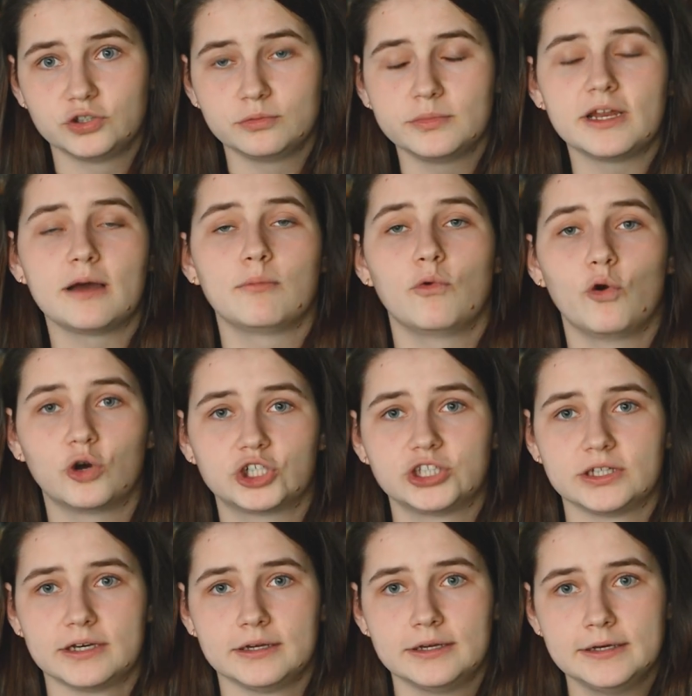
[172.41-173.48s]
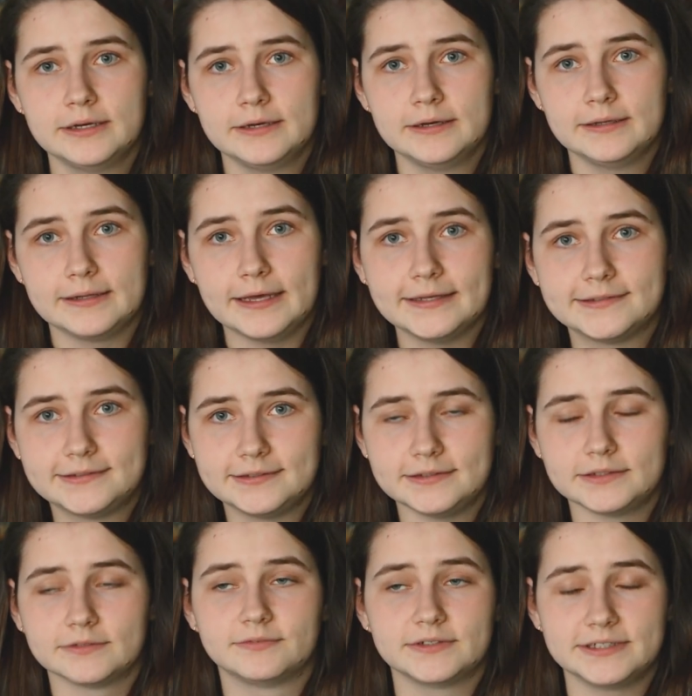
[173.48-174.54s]
но меня можно
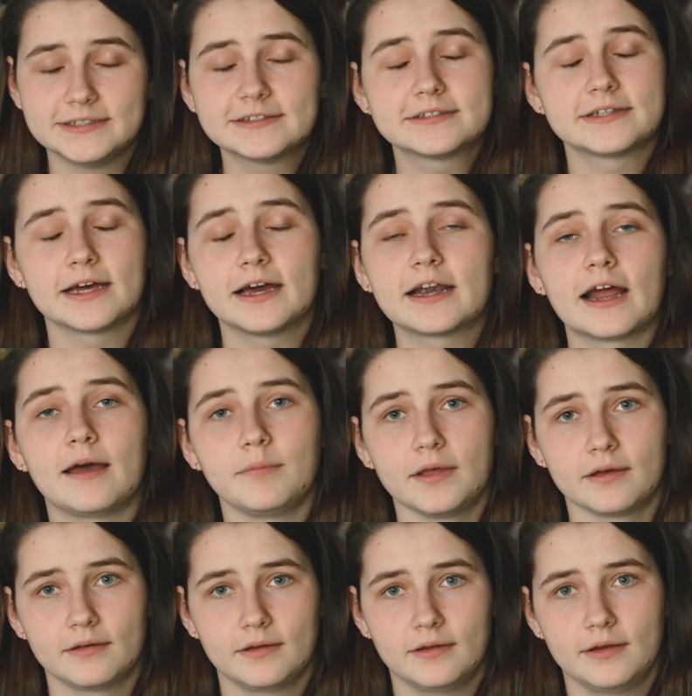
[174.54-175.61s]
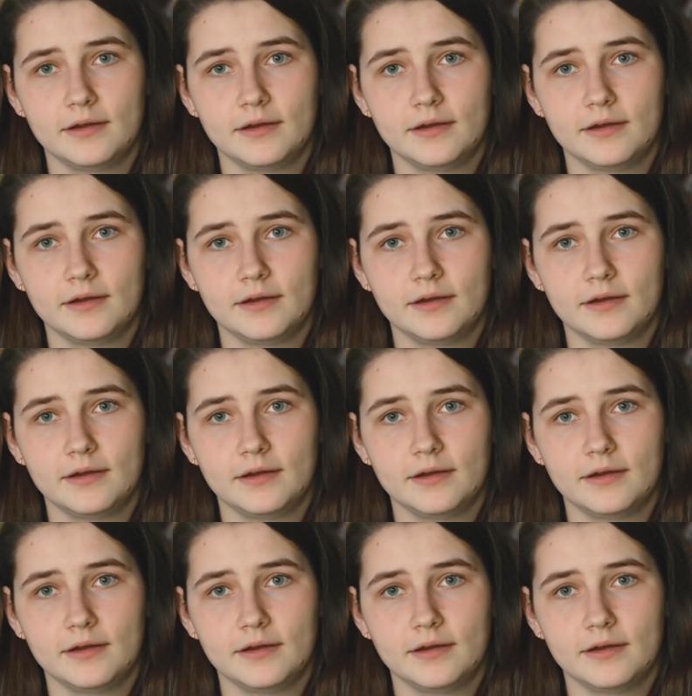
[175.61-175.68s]
найти в Инстаграме